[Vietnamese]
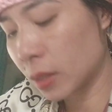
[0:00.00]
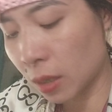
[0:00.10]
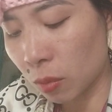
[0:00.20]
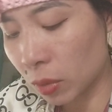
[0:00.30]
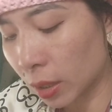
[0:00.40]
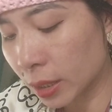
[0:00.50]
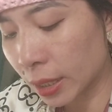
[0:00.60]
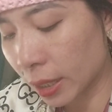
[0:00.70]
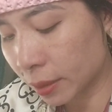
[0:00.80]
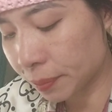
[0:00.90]
chứ không được cái
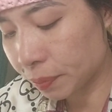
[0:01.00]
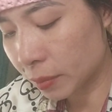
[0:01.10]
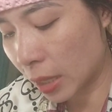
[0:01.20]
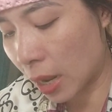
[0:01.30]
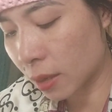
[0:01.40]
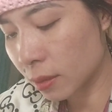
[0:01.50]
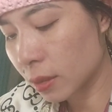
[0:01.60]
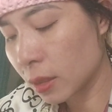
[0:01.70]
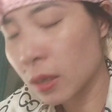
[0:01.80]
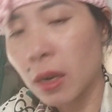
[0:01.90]
gì hết à,
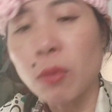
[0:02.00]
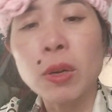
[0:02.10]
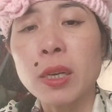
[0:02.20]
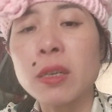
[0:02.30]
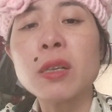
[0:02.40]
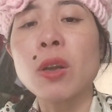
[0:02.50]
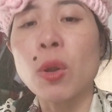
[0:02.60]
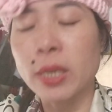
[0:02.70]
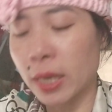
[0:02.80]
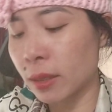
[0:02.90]
không được cái nước
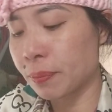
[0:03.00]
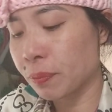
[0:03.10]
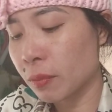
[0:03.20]
non gì hết